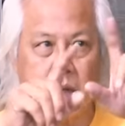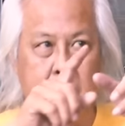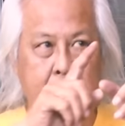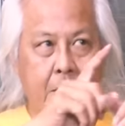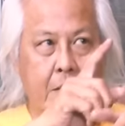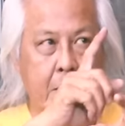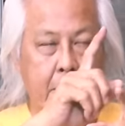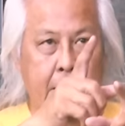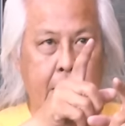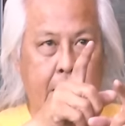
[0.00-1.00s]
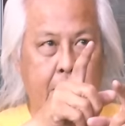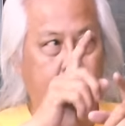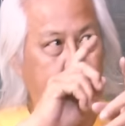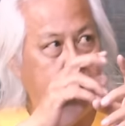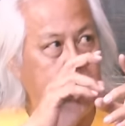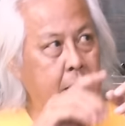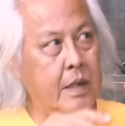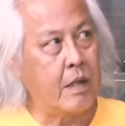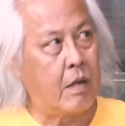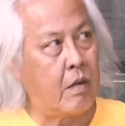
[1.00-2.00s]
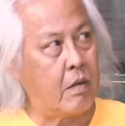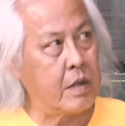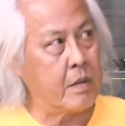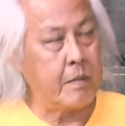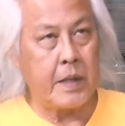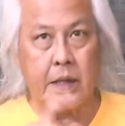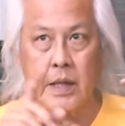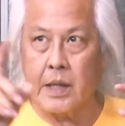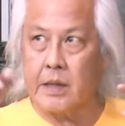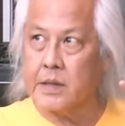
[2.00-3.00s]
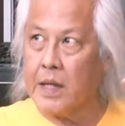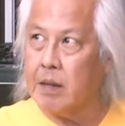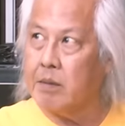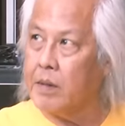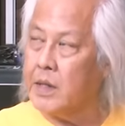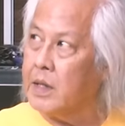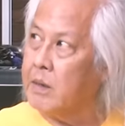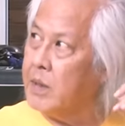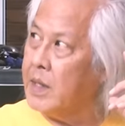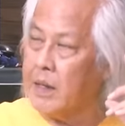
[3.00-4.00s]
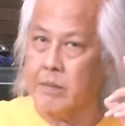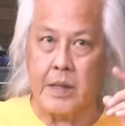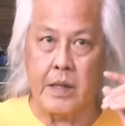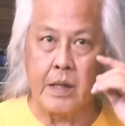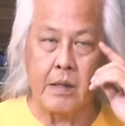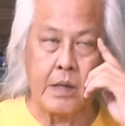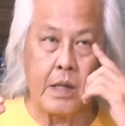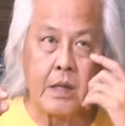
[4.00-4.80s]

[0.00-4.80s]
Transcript: แต่ที่นี่มันมีปัญหาเพราะว่าฮอลนี่มันเป็นอย่างนี้ไซส์เป็นอย่างนี้ผนังเป็นอย่างนี้เนี่